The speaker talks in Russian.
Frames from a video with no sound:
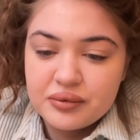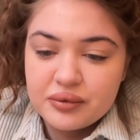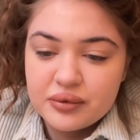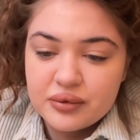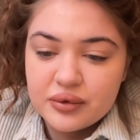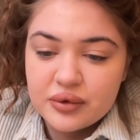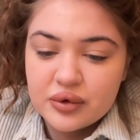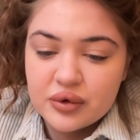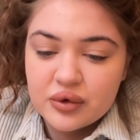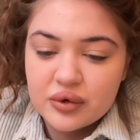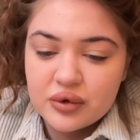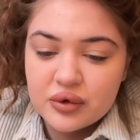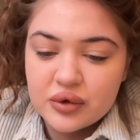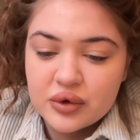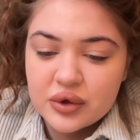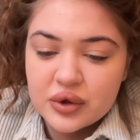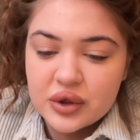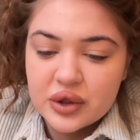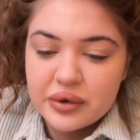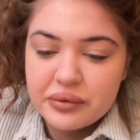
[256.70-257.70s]
но
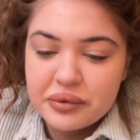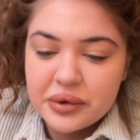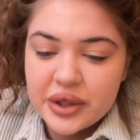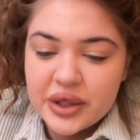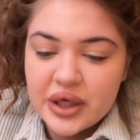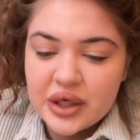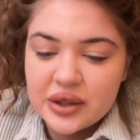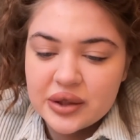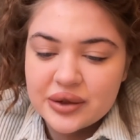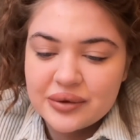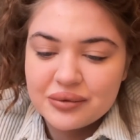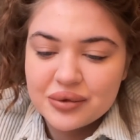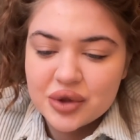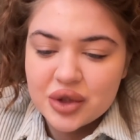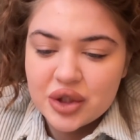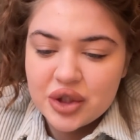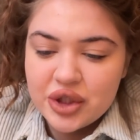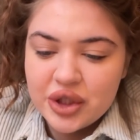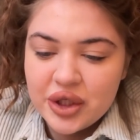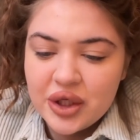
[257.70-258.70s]
не придал этому
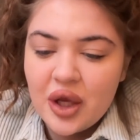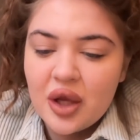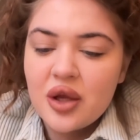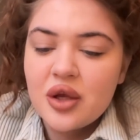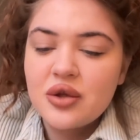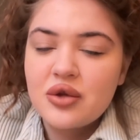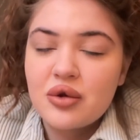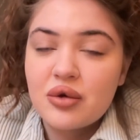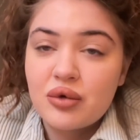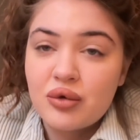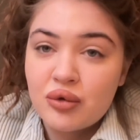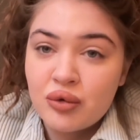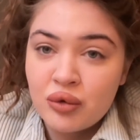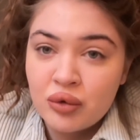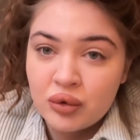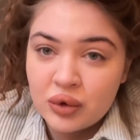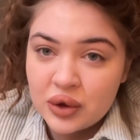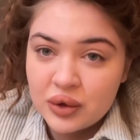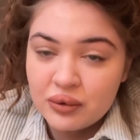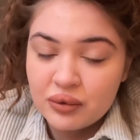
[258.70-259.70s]
значения, они друг другу
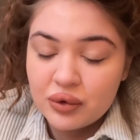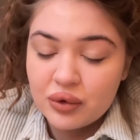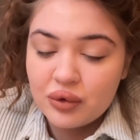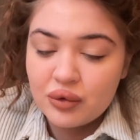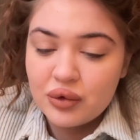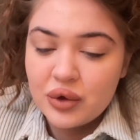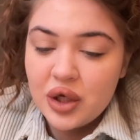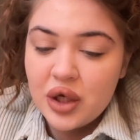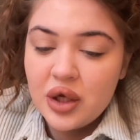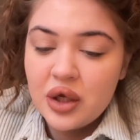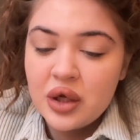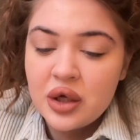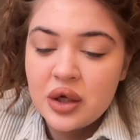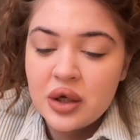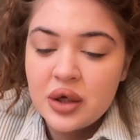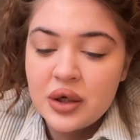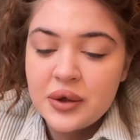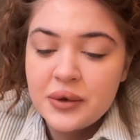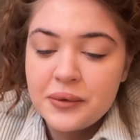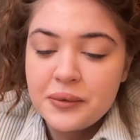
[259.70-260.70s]
кивнули.
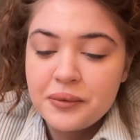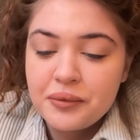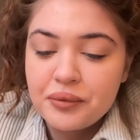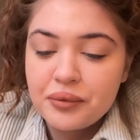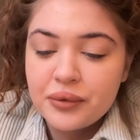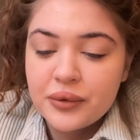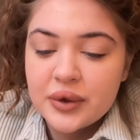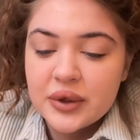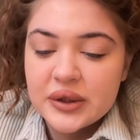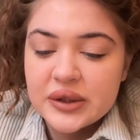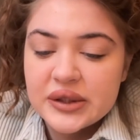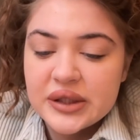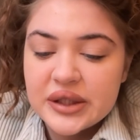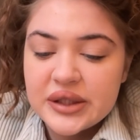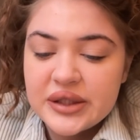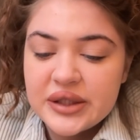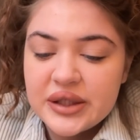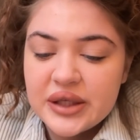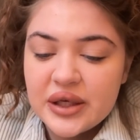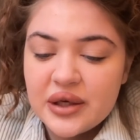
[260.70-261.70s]

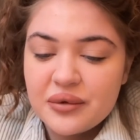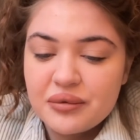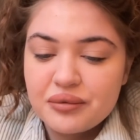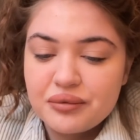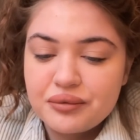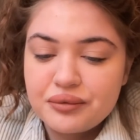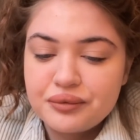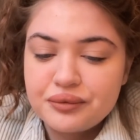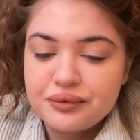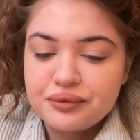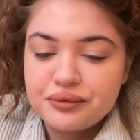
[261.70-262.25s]
Затем